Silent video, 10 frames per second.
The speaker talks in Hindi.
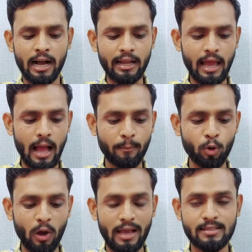अगर
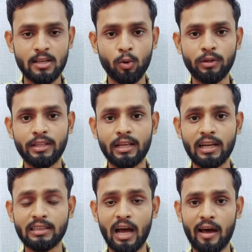आपको ऐसी कोई
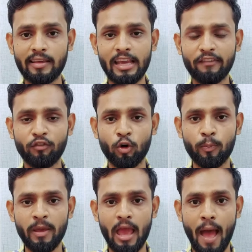दिक्कत आ रही है
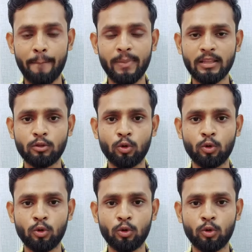फ़ोनपे ऐप पे